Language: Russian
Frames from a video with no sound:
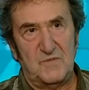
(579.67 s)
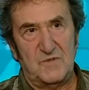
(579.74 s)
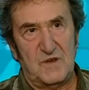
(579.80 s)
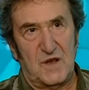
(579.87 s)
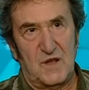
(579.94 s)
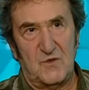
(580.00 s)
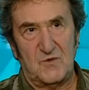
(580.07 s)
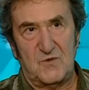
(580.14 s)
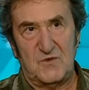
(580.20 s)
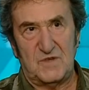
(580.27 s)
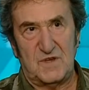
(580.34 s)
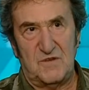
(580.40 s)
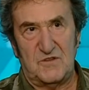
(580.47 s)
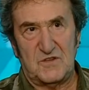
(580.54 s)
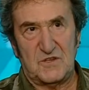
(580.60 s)
психологию
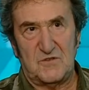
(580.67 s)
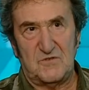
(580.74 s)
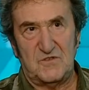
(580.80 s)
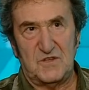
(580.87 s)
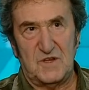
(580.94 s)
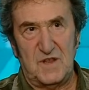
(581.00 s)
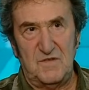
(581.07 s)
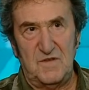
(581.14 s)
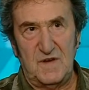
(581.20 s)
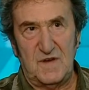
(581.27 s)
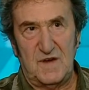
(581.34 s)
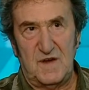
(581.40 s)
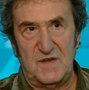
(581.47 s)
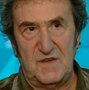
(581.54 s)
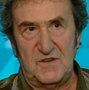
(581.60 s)
советского
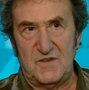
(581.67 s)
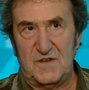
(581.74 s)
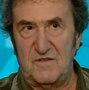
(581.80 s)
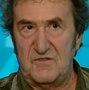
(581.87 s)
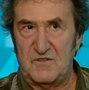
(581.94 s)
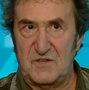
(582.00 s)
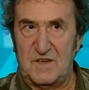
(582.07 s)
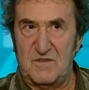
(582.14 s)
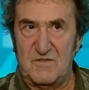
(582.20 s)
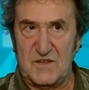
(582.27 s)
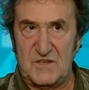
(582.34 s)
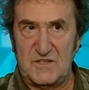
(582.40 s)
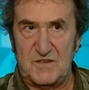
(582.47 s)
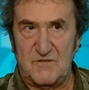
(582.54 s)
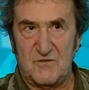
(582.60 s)
человека и советской власти.